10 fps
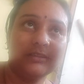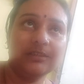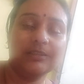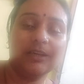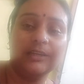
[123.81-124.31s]

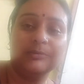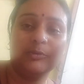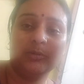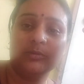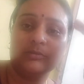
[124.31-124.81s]
इतनी सारी
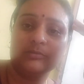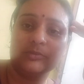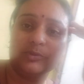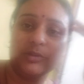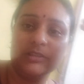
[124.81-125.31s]
प्रॉब्लम
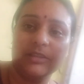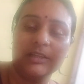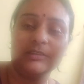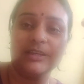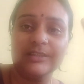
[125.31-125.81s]
को एक
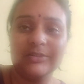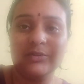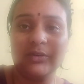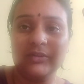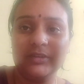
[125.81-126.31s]
साथ कैसे
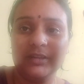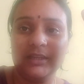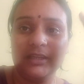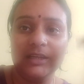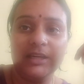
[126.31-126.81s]
सॉल्व
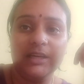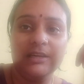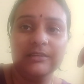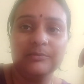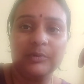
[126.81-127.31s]
करें
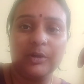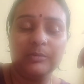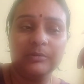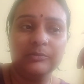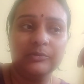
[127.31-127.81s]

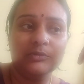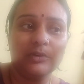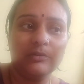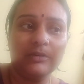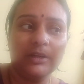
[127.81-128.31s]
प्रॉब्लम को
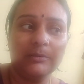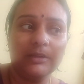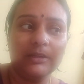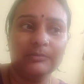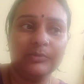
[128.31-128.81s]
सॉल्व करें
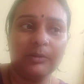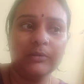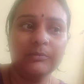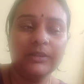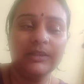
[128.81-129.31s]
मतलब
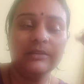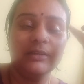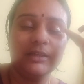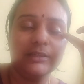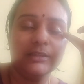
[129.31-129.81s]
प्रॉब्लम नहीं
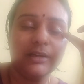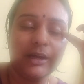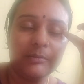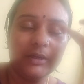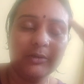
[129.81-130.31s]
घर की
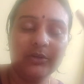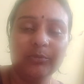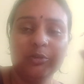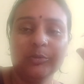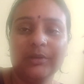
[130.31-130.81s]
काम है
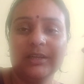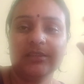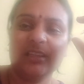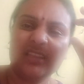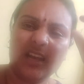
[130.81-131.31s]
होने में तो पर एक
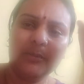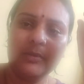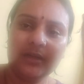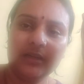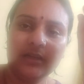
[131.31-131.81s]
साथ सारा
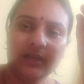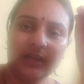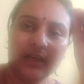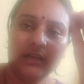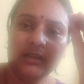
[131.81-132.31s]
बर्डन आ
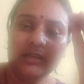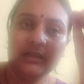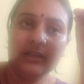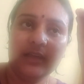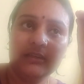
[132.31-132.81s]
गया
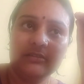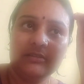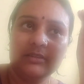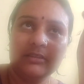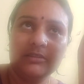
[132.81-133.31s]
लाइक
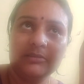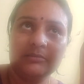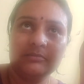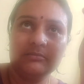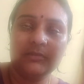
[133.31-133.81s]

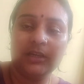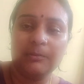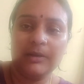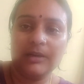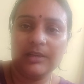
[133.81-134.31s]
uh,
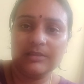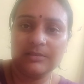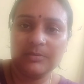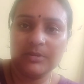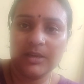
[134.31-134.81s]
गरबा
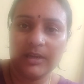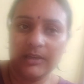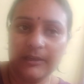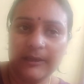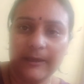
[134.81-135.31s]
क्लासेस भी
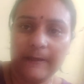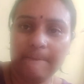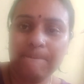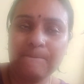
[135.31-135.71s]
जानी है